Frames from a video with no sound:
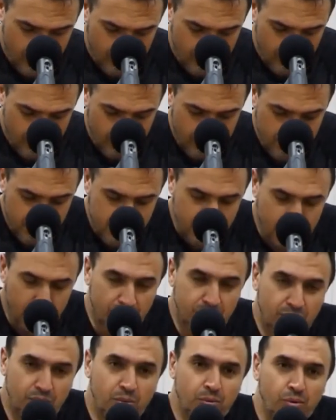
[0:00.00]
Więc
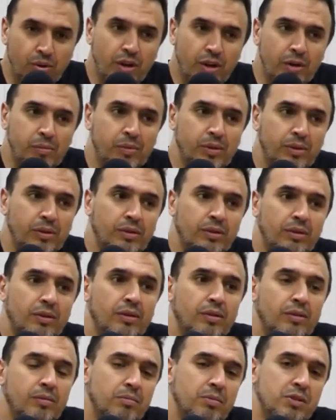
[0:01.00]
kontynuujemy
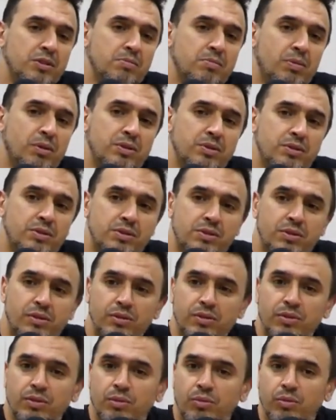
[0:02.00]
bezbożność,
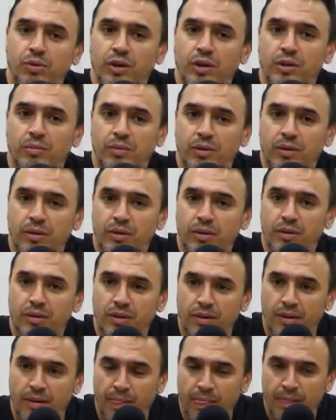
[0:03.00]
kontynuujemy
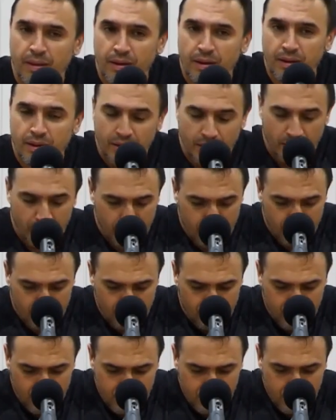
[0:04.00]
to
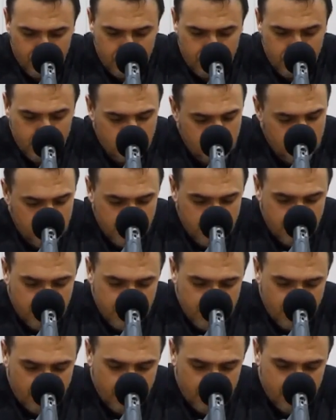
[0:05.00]
wszystko, co
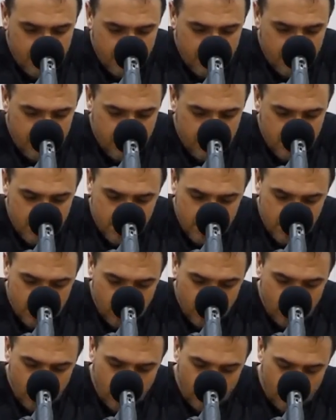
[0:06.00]
przeciwstawia się
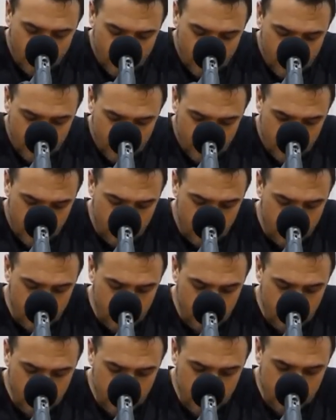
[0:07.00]
czystemu,
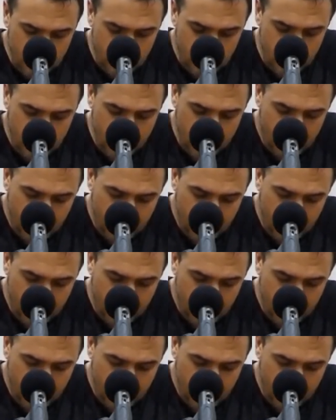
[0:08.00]
świętemu słowu.